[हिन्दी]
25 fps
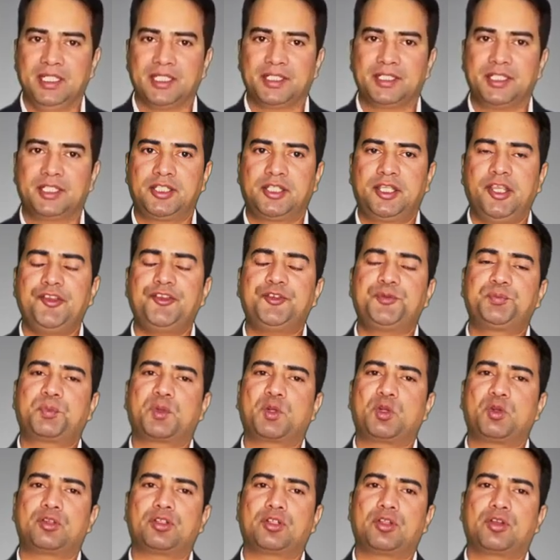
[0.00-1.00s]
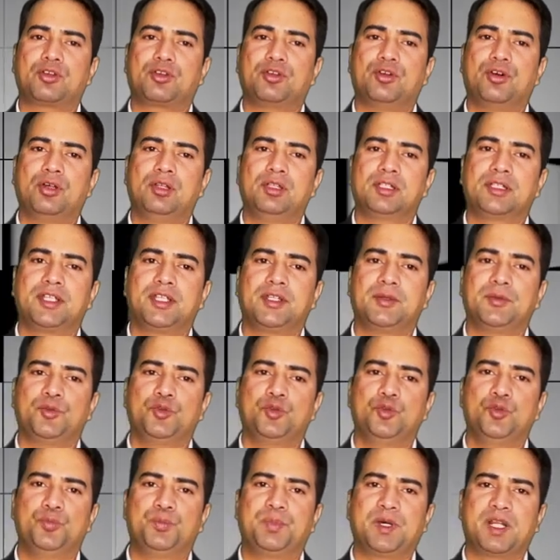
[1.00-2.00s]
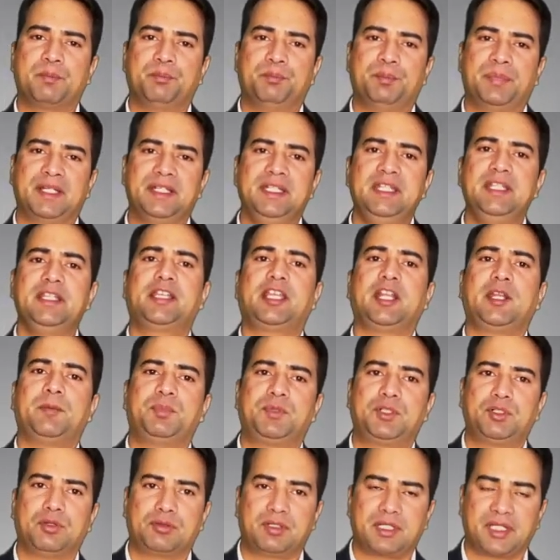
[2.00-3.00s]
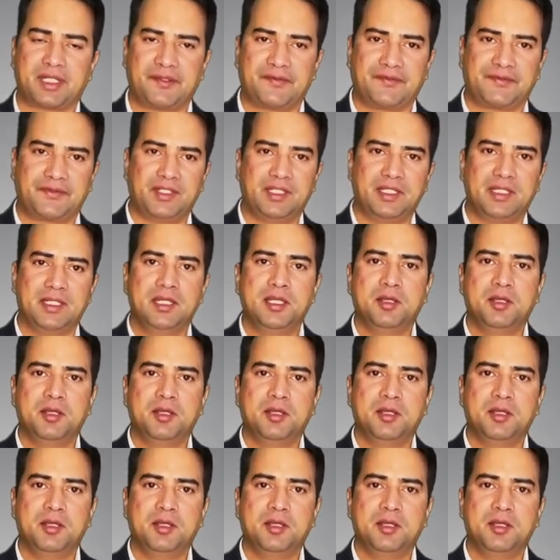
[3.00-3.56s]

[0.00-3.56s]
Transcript: कि किस प्रोटोकॉल के ऊपर बनी क्रिप्टो करेंसी